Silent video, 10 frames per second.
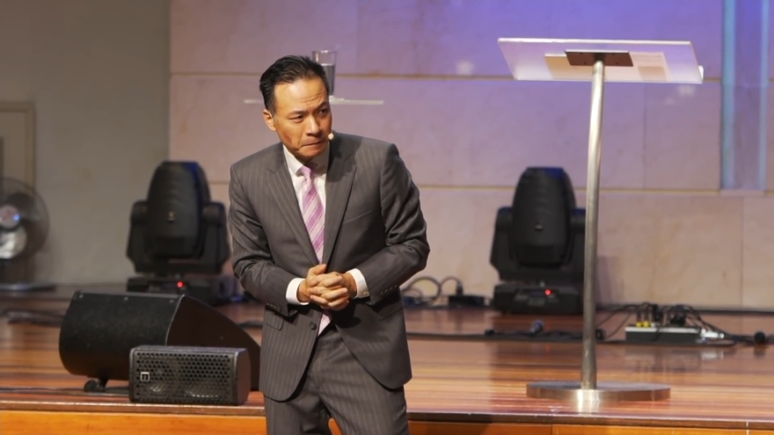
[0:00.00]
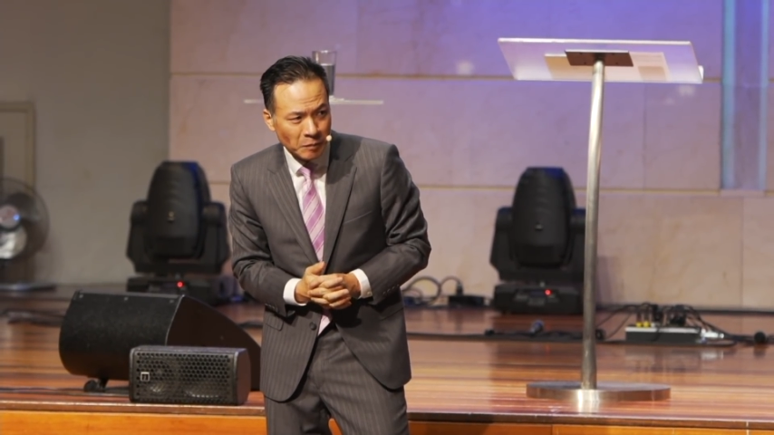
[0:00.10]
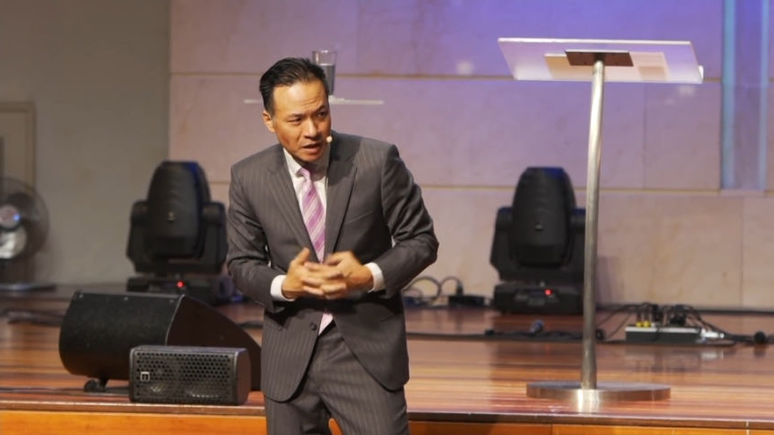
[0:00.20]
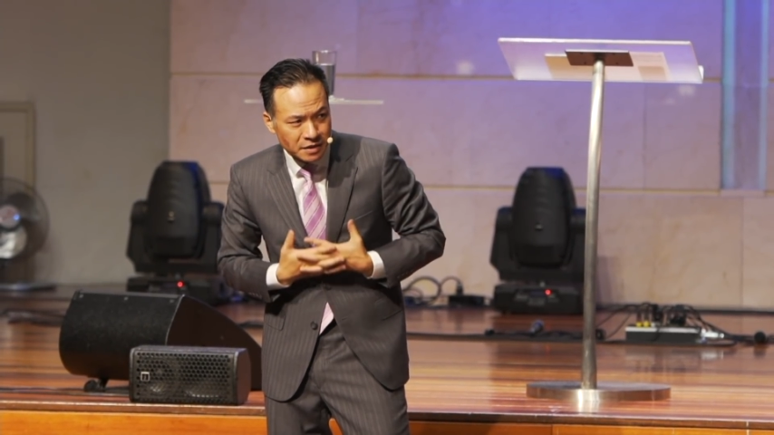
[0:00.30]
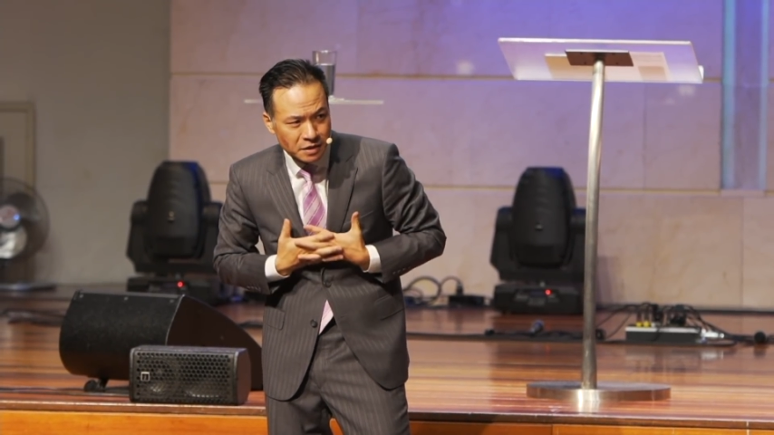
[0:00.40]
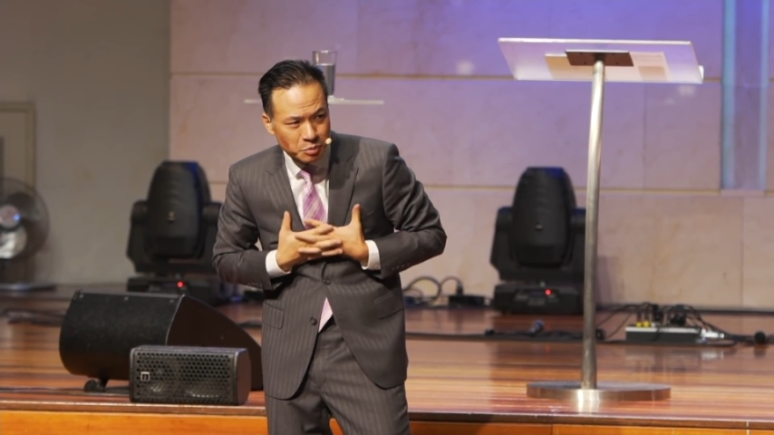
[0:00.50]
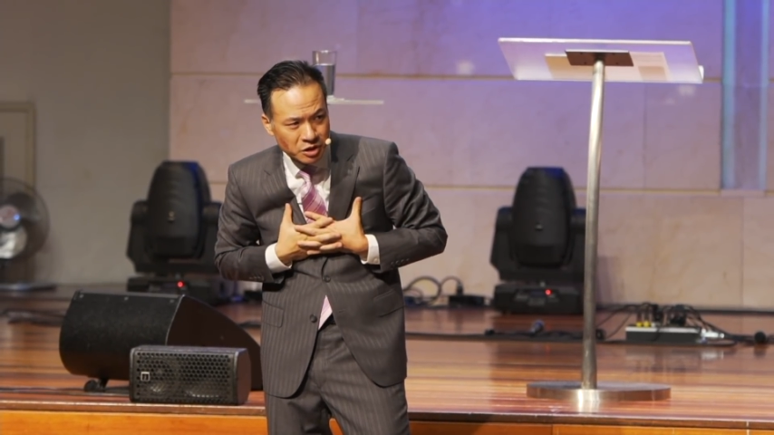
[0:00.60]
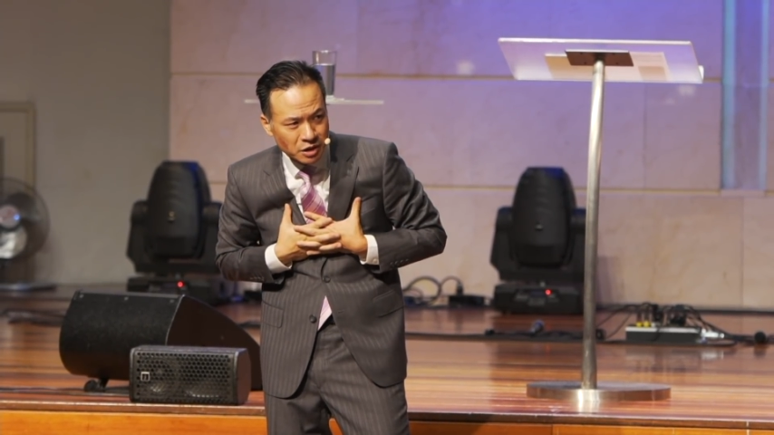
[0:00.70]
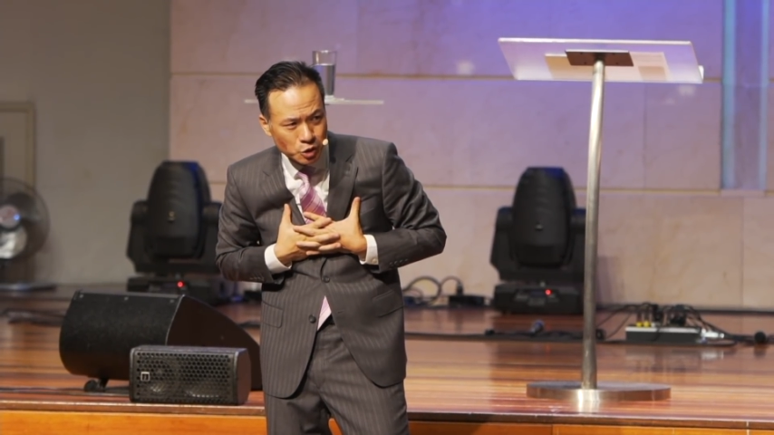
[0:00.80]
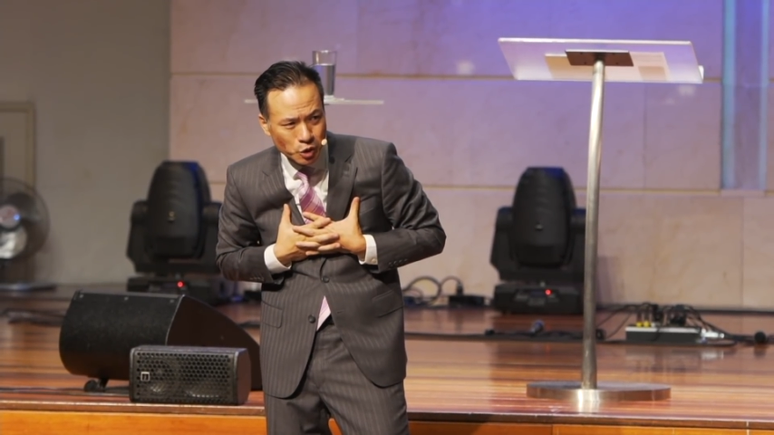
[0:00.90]
他其实不
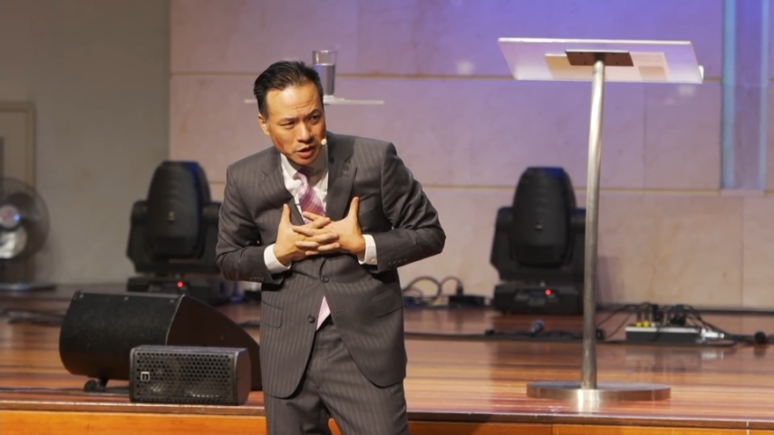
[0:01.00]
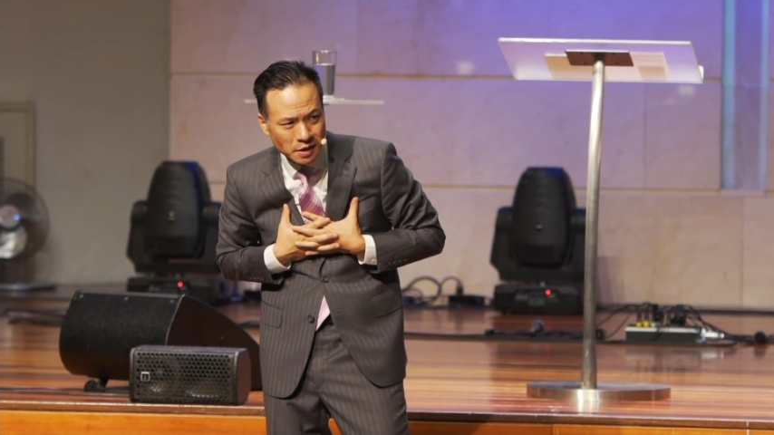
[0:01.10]
是很确